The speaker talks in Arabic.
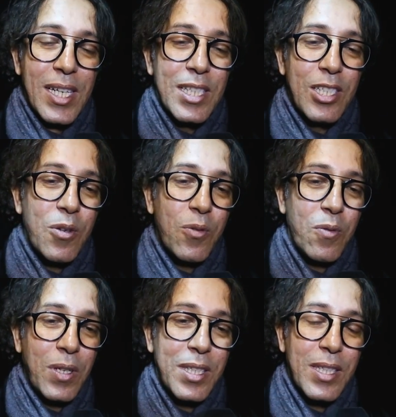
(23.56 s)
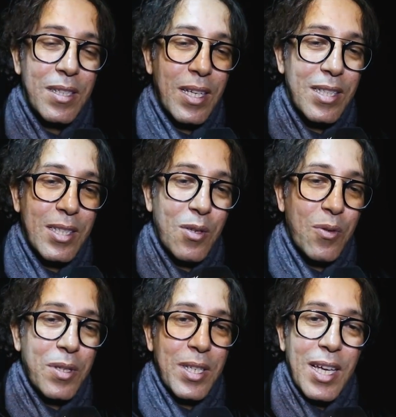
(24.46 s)
جاو وحدين
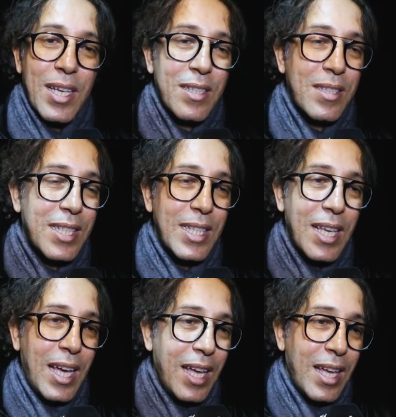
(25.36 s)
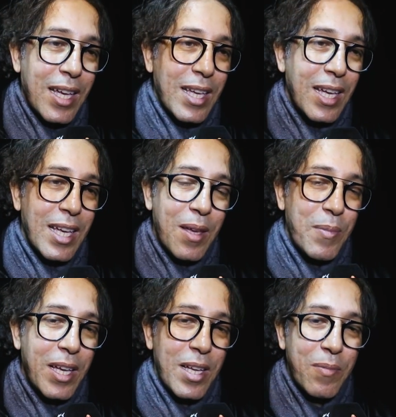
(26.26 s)
خسرونينا هاد السياحه هكاك
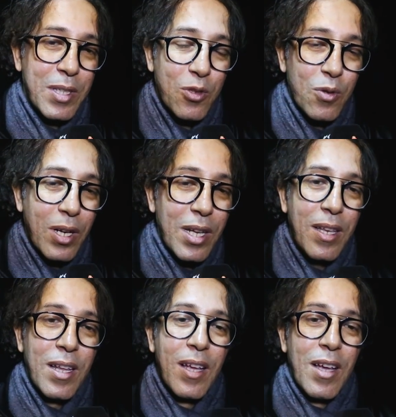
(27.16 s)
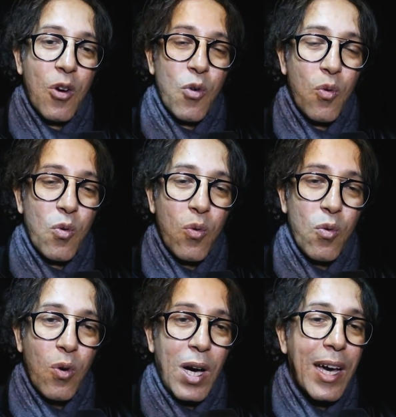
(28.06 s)
هباء منثورا
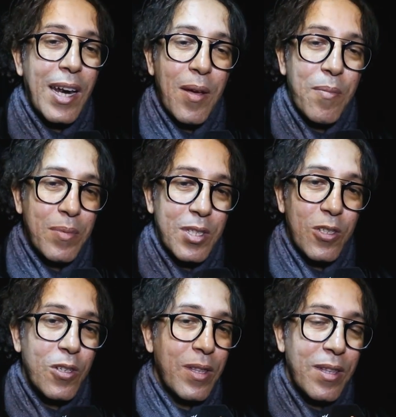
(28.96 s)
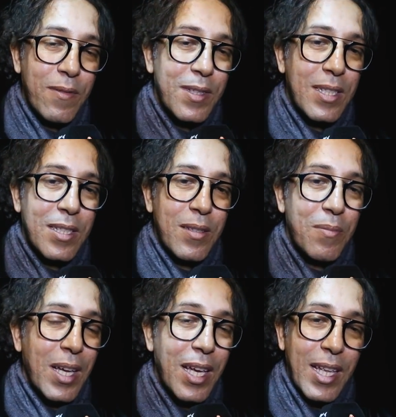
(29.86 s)
وحرام تقتل النفس
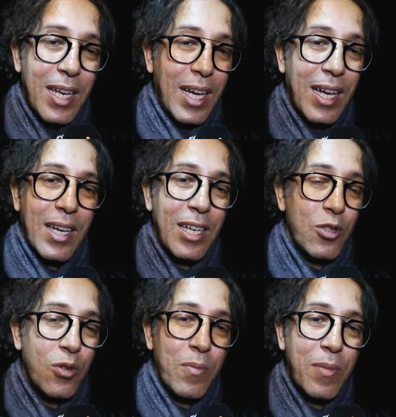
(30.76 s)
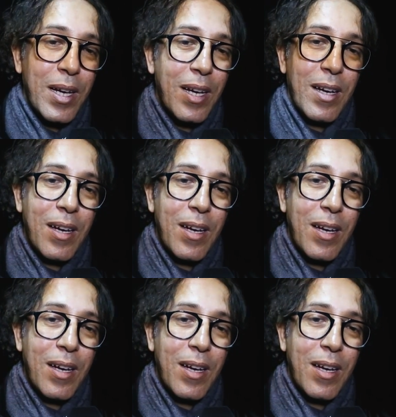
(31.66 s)
بغير حق حشومه